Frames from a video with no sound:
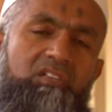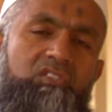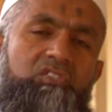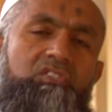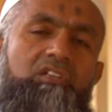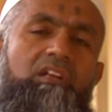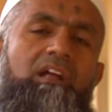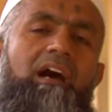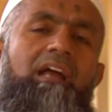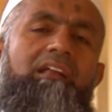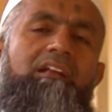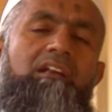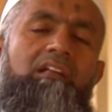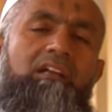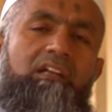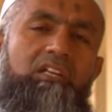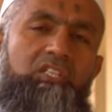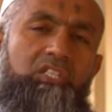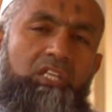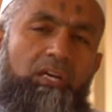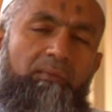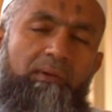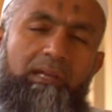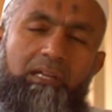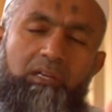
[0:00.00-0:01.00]
சிறார்களுக்கு
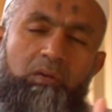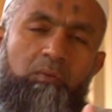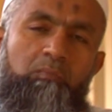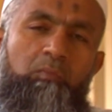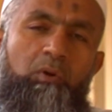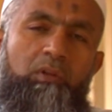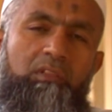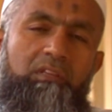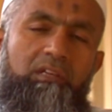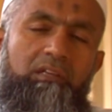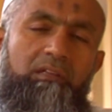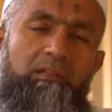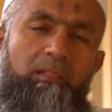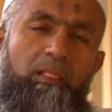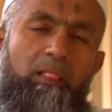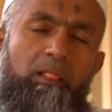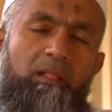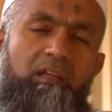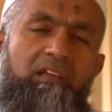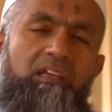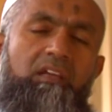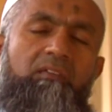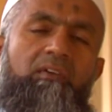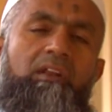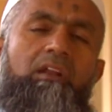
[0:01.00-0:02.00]
செலவழிக்கும் பொழுது
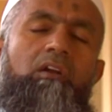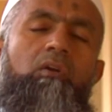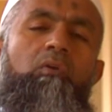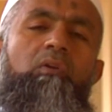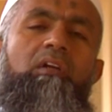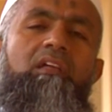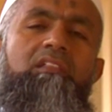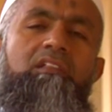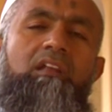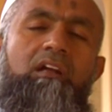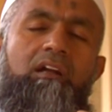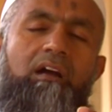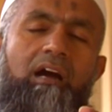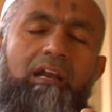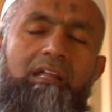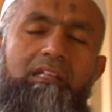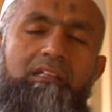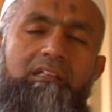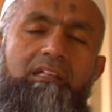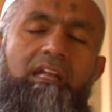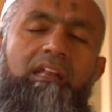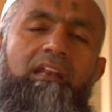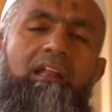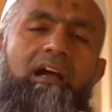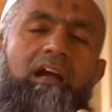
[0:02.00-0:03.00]
இவர்களுடைய
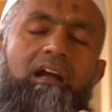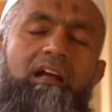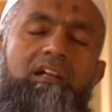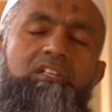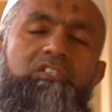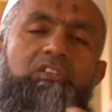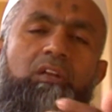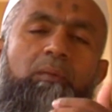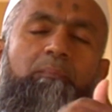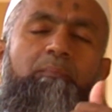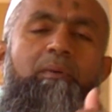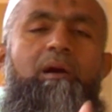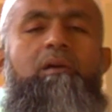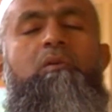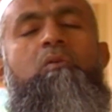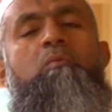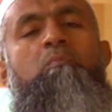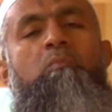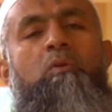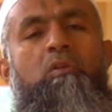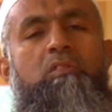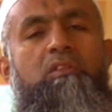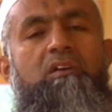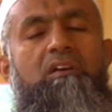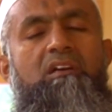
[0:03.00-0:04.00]
எதிர்காலத்தை நாங்கள் சிறப்பாக்கும்
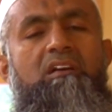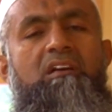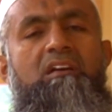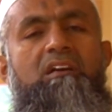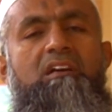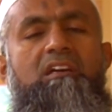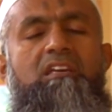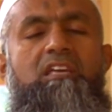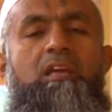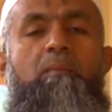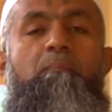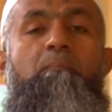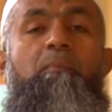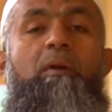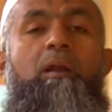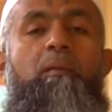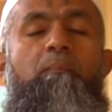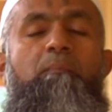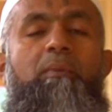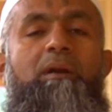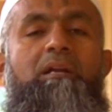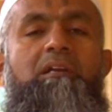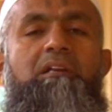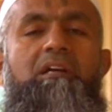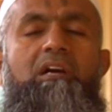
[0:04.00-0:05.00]
பொழுது
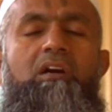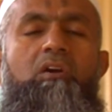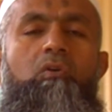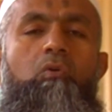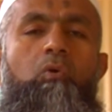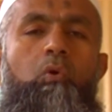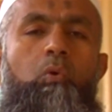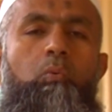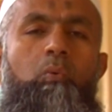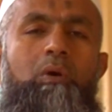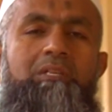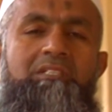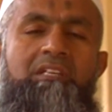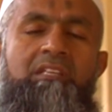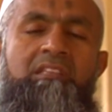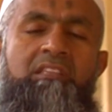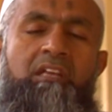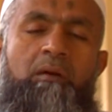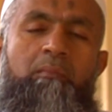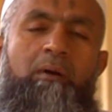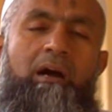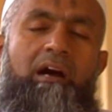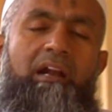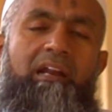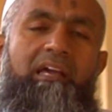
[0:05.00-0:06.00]
எப்படிப்பட்ட ஒரு
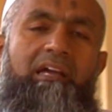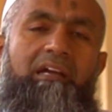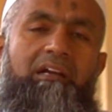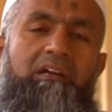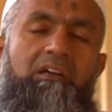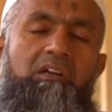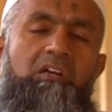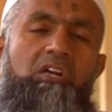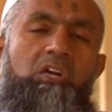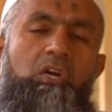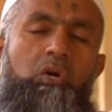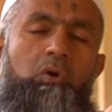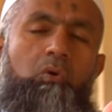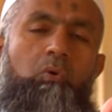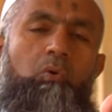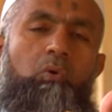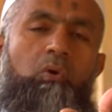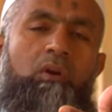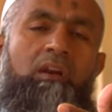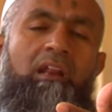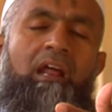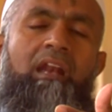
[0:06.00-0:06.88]
வசந்தமான ஒரு